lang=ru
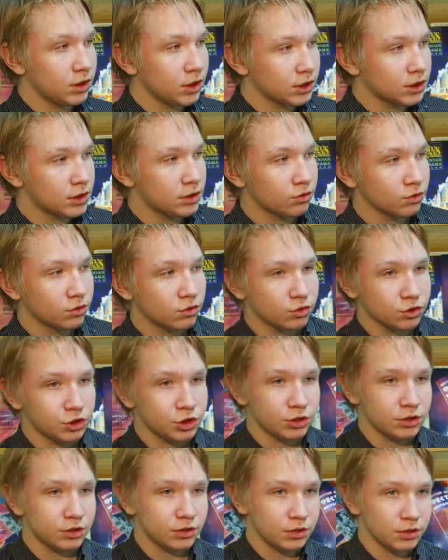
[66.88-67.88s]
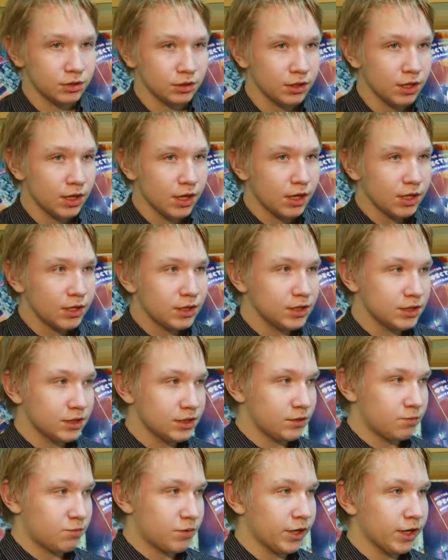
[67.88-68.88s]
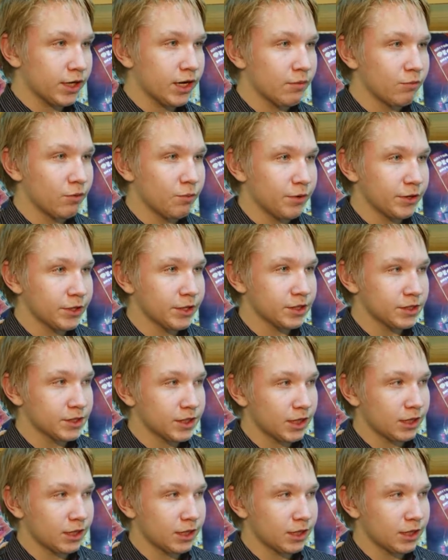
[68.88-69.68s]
Если он хочет э, из программы понять,